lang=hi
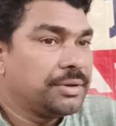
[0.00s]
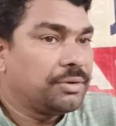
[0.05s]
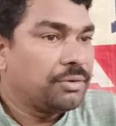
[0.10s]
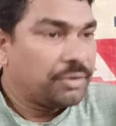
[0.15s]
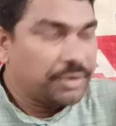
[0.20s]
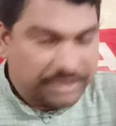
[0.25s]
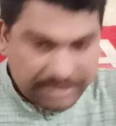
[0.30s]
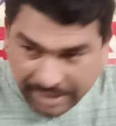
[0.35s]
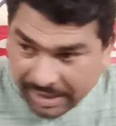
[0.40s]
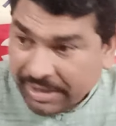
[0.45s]

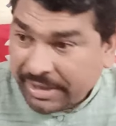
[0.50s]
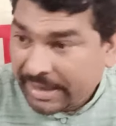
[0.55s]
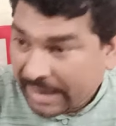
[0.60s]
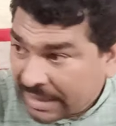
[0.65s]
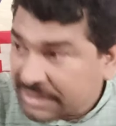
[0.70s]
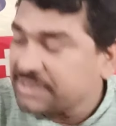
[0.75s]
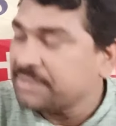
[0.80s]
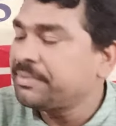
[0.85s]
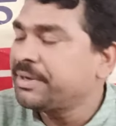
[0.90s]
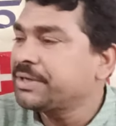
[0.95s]
और यही यहाँ
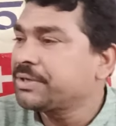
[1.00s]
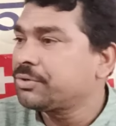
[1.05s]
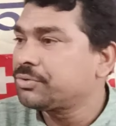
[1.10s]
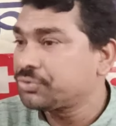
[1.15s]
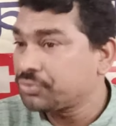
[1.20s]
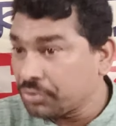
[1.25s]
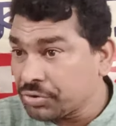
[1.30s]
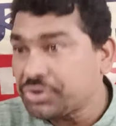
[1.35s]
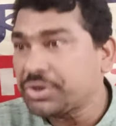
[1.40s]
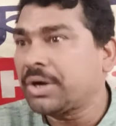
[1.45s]
से मैं
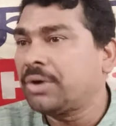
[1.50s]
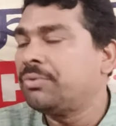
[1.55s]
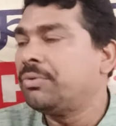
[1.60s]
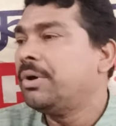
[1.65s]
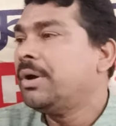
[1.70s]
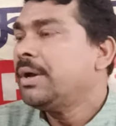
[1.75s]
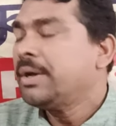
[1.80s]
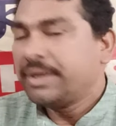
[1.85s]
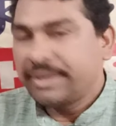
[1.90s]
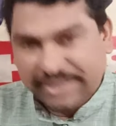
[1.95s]
सोच रहा
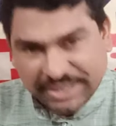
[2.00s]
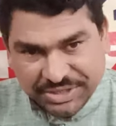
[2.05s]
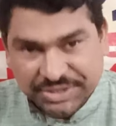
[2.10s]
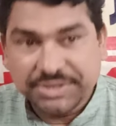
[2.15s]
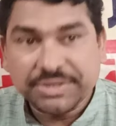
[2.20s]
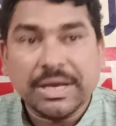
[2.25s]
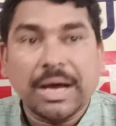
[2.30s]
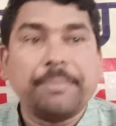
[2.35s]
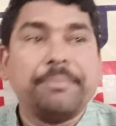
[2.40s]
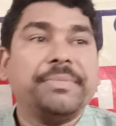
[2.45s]
हूँ यस
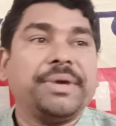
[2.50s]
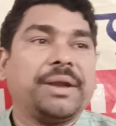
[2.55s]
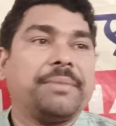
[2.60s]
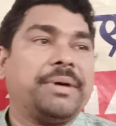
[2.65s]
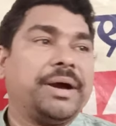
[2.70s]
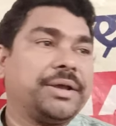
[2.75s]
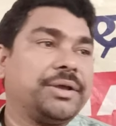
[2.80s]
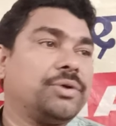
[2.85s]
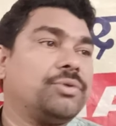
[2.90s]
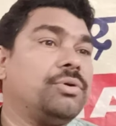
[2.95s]
अब मेरा
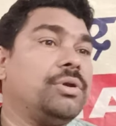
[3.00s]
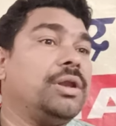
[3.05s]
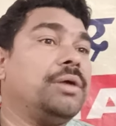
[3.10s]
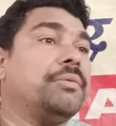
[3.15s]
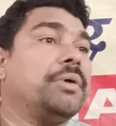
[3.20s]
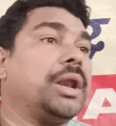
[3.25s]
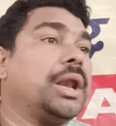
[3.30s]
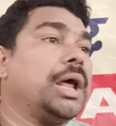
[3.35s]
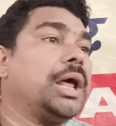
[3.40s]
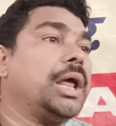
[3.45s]
भाग्य खुलने
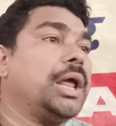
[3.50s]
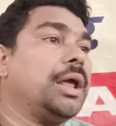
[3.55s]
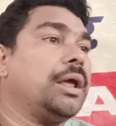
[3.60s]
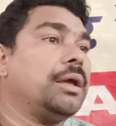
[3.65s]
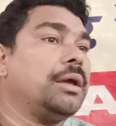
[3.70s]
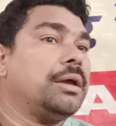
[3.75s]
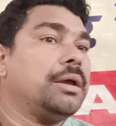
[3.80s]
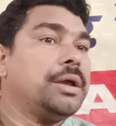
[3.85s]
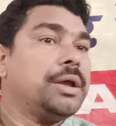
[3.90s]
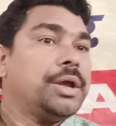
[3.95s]
वाला है
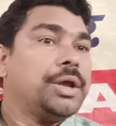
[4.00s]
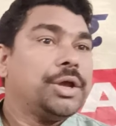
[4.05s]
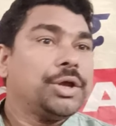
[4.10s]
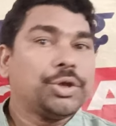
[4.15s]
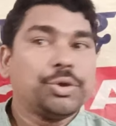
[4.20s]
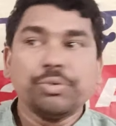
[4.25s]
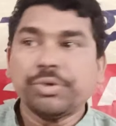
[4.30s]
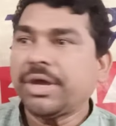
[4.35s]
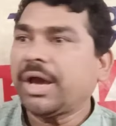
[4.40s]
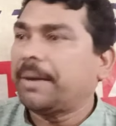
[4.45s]

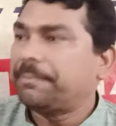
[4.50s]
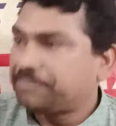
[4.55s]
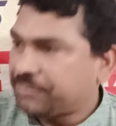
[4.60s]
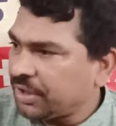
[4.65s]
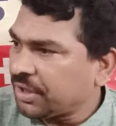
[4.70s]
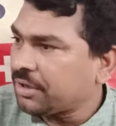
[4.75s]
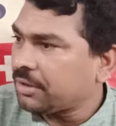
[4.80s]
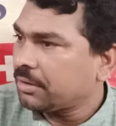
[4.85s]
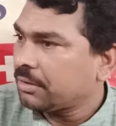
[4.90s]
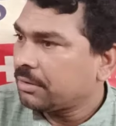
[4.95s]
क्योंकि अब तक